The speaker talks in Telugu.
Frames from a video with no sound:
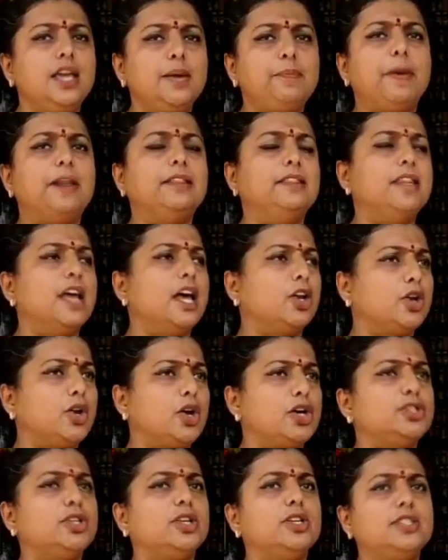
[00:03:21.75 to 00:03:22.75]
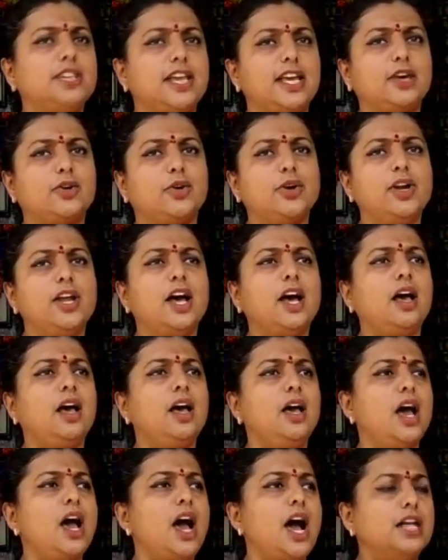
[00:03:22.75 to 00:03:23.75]
ఈ పద్నాలుగు రోజులు చేయకుండా
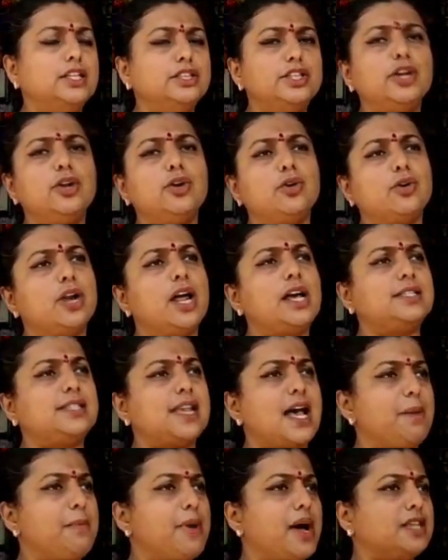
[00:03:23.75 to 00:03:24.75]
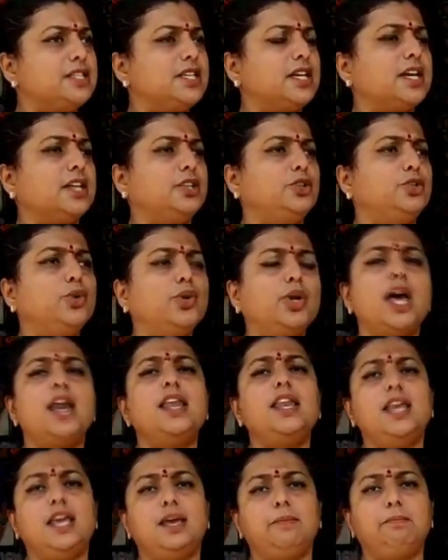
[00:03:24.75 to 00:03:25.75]
అందరూ కూడా సామాజిక
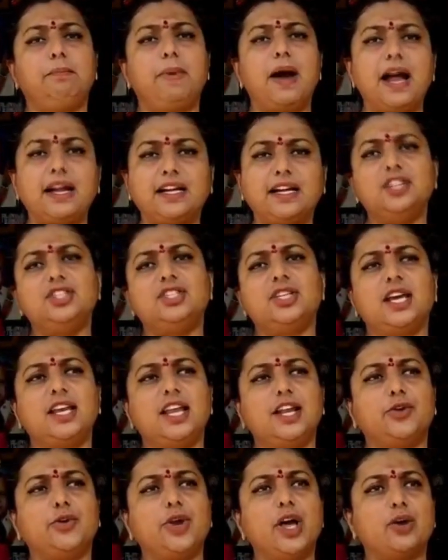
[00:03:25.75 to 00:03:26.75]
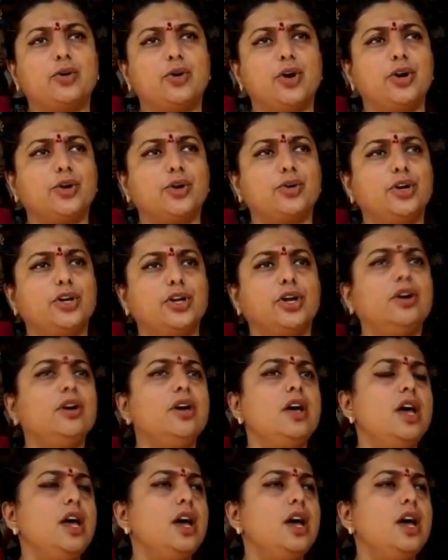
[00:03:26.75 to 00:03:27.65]
దూరాన్ని పాటించాలని కూడా కోరుకుంటూ